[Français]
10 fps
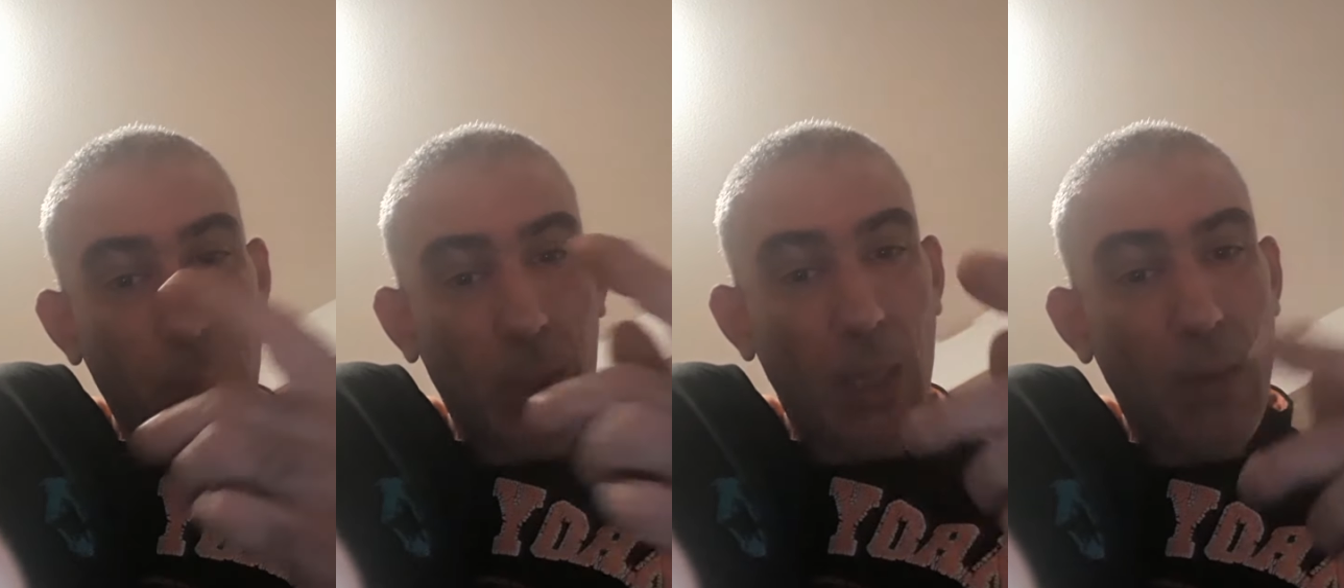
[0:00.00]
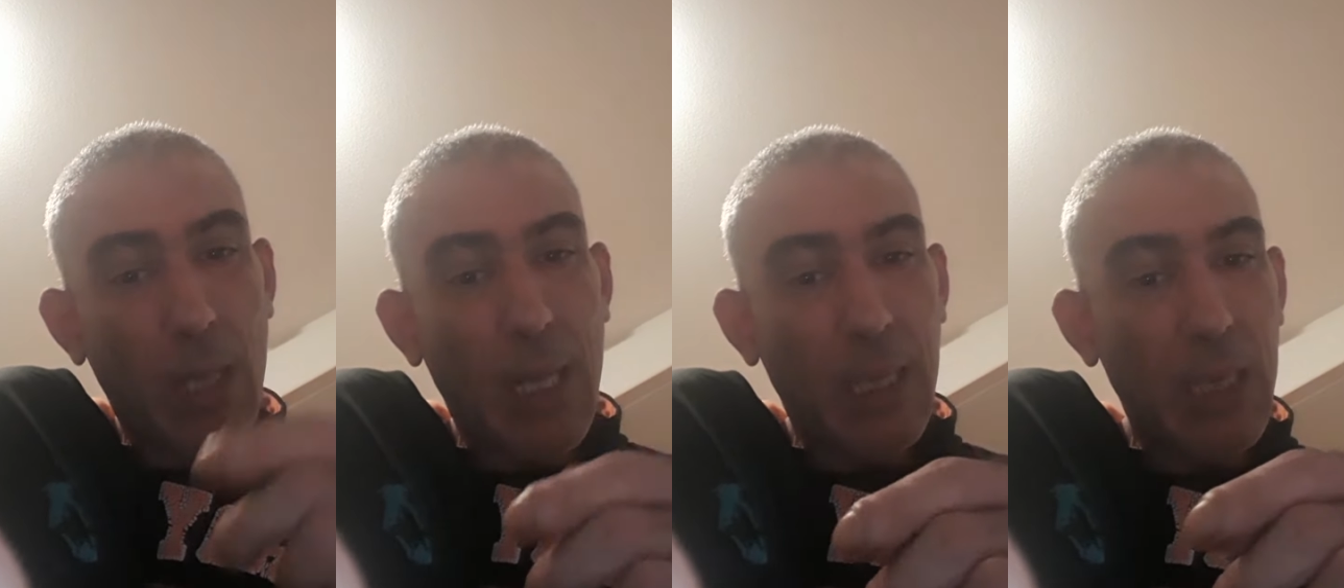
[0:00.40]
pour savoir
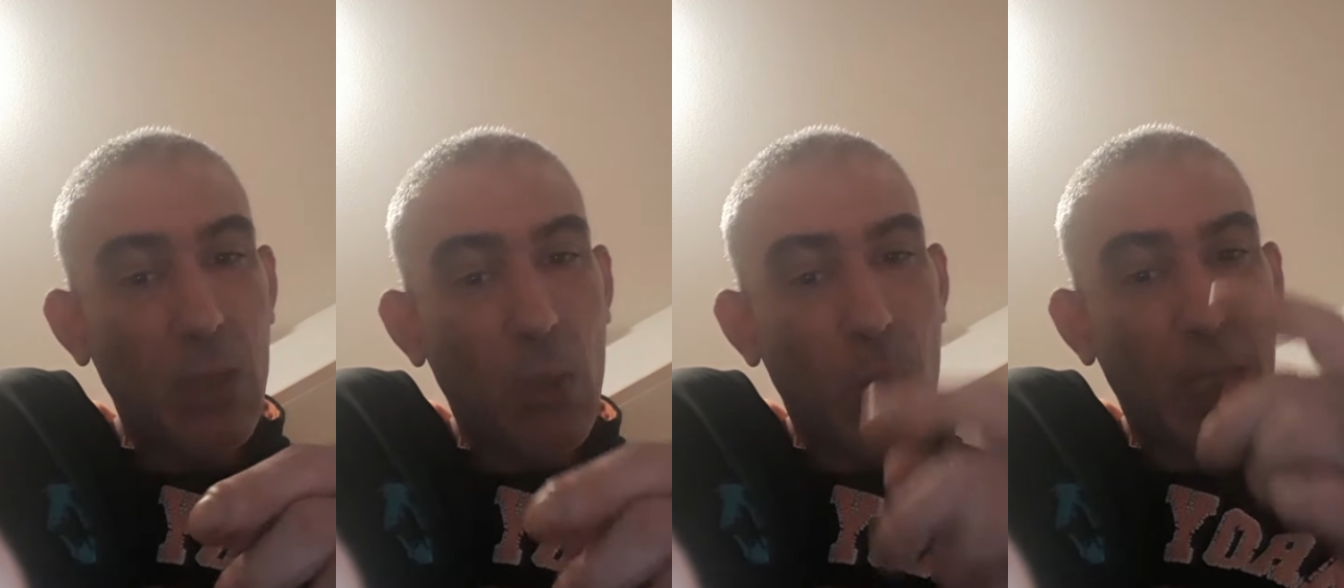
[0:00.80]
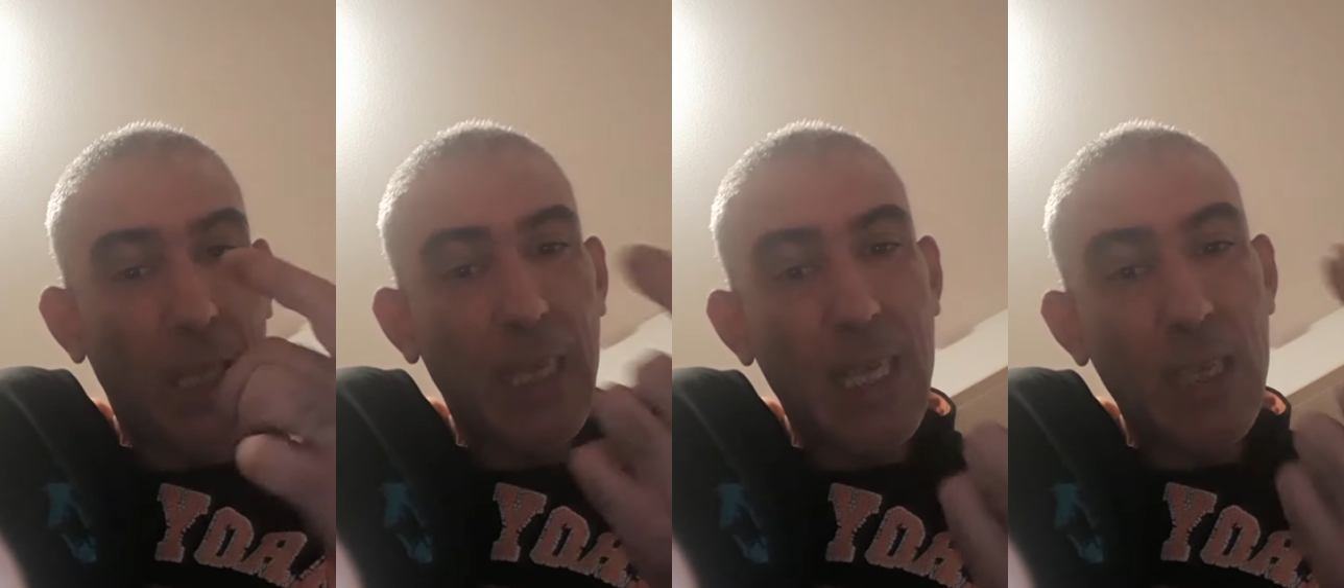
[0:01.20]
la raison,
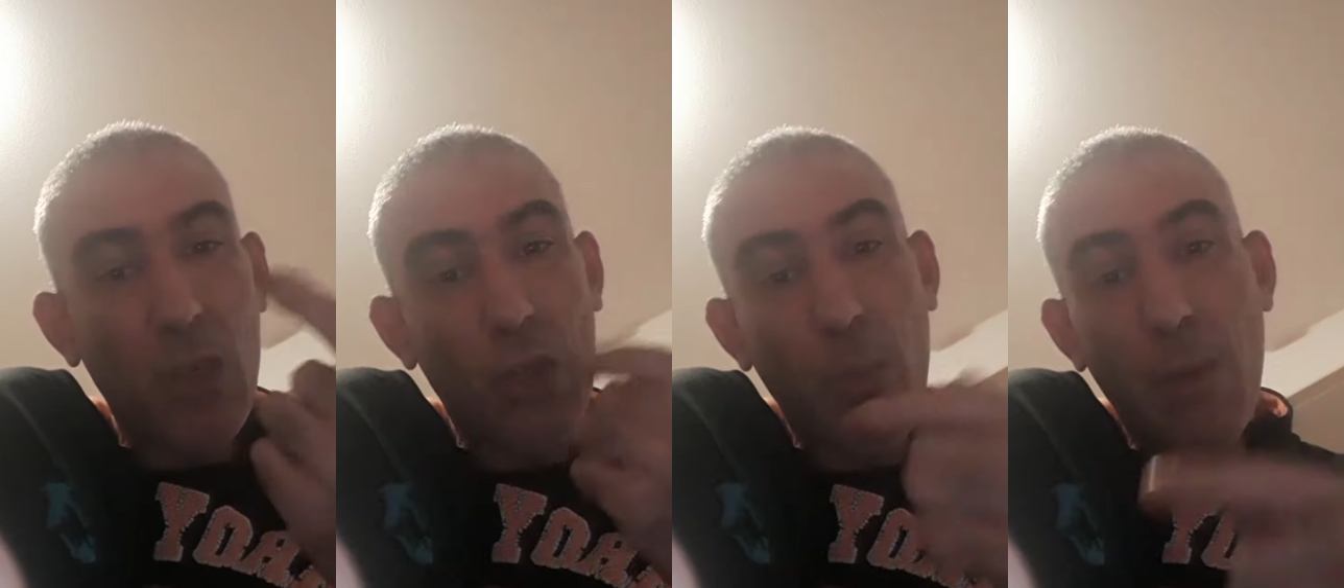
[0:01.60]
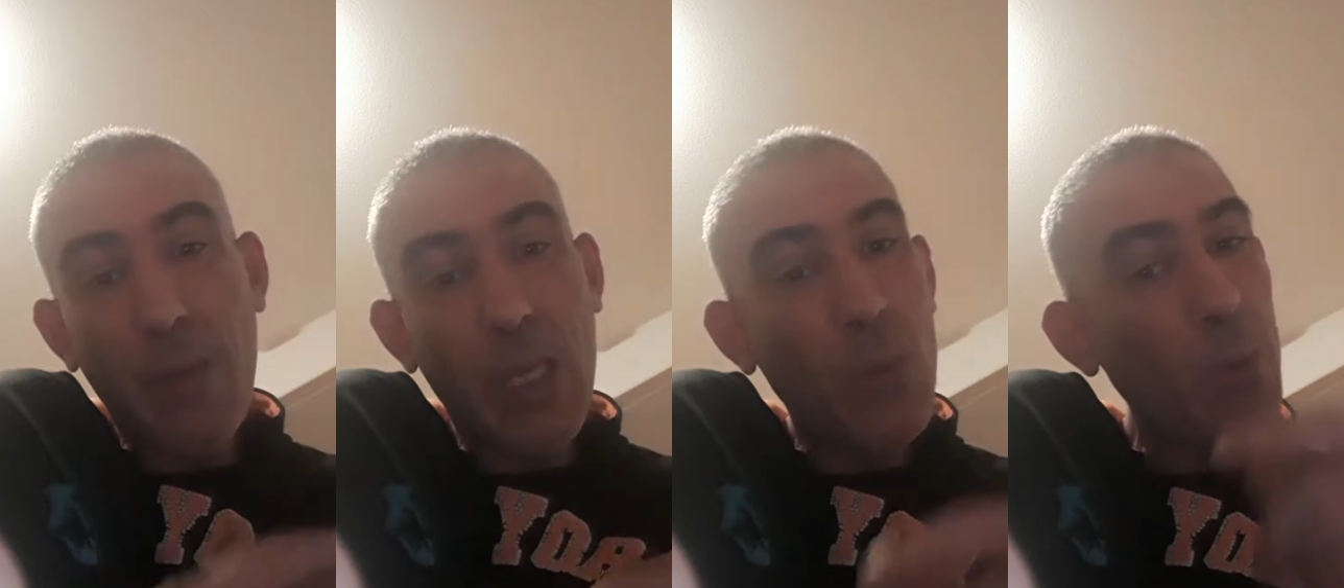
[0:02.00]
regardez les autres de mes
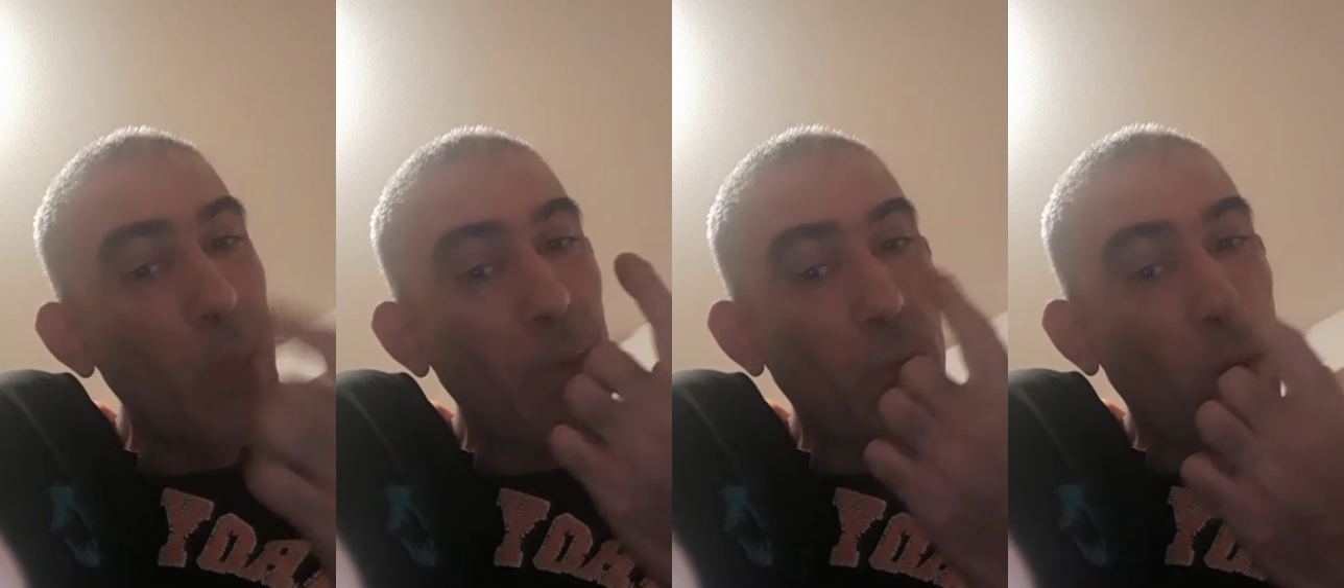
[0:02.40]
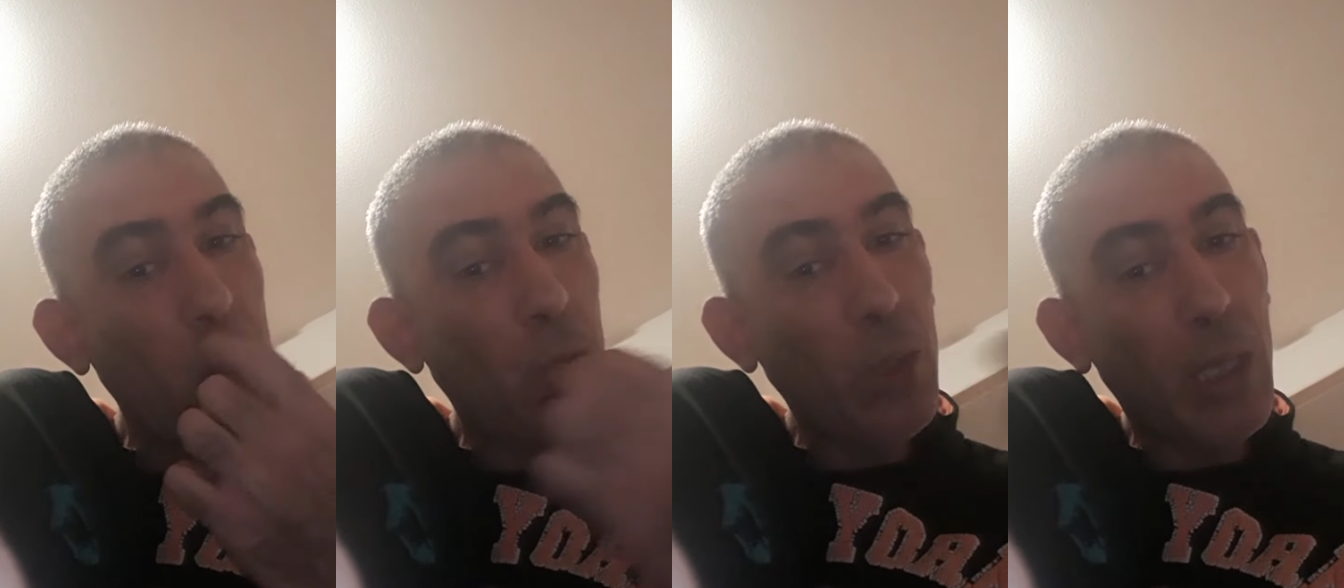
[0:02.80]
vidéos et vous
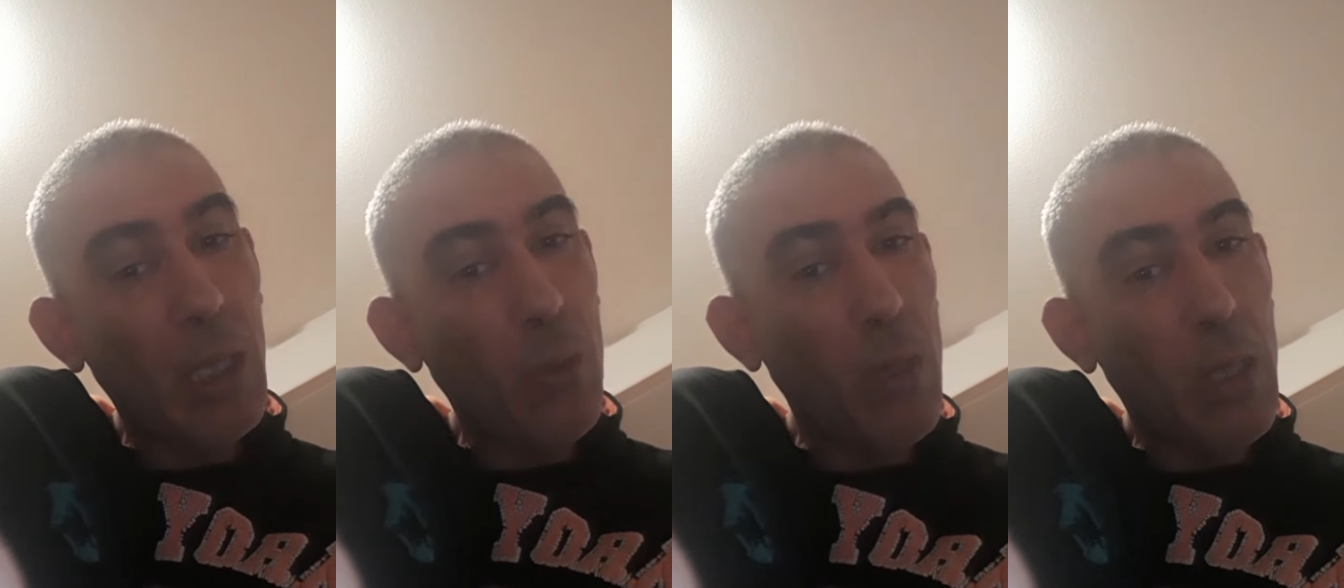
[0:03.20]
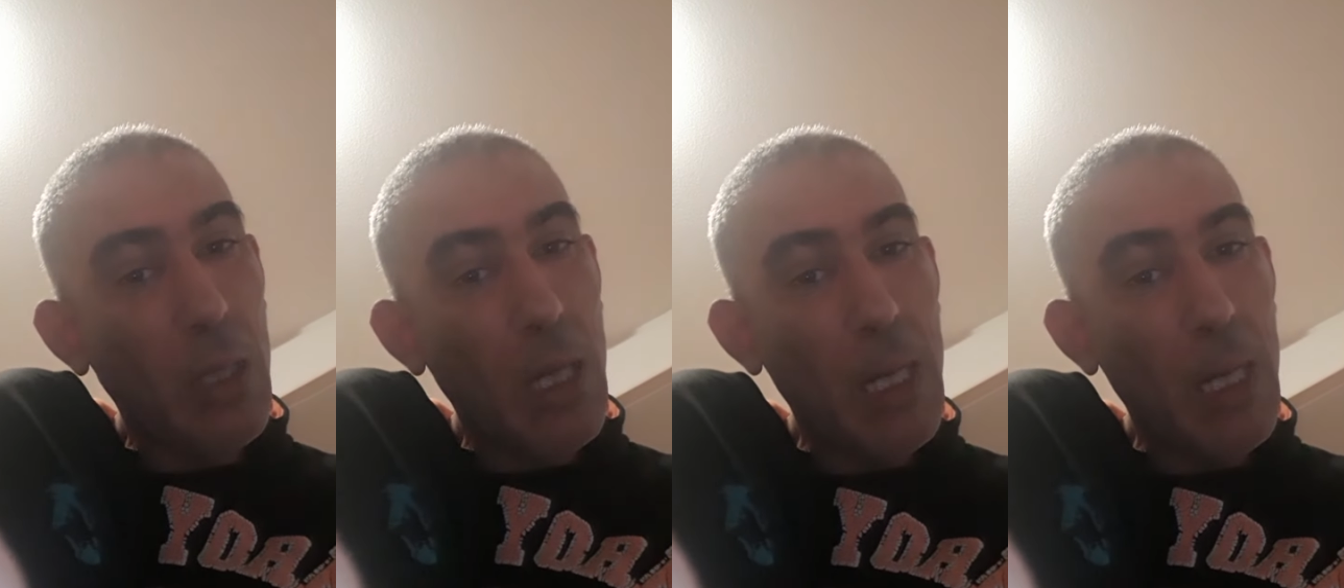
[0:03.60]
comprendrez quoi.